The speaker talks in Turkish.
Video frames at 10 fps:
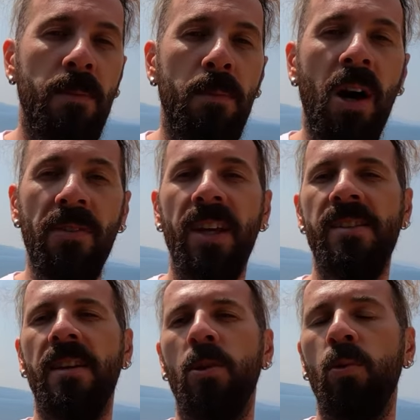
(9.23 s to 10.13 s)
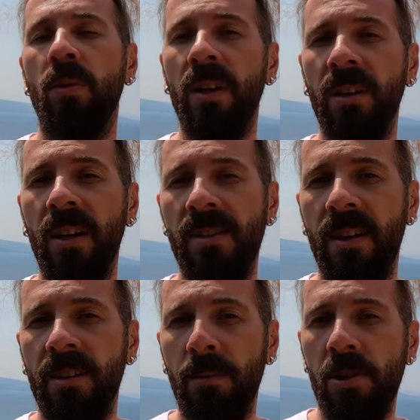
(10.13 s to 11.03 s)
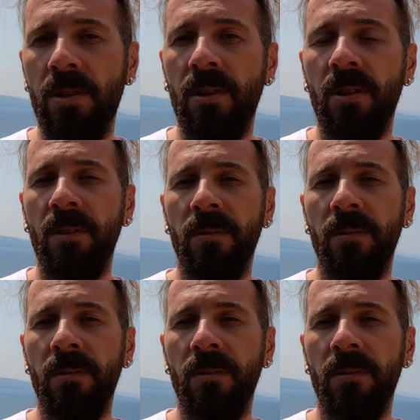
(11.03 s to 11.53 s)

mavi gezegen ünvanını kazandırmıştır.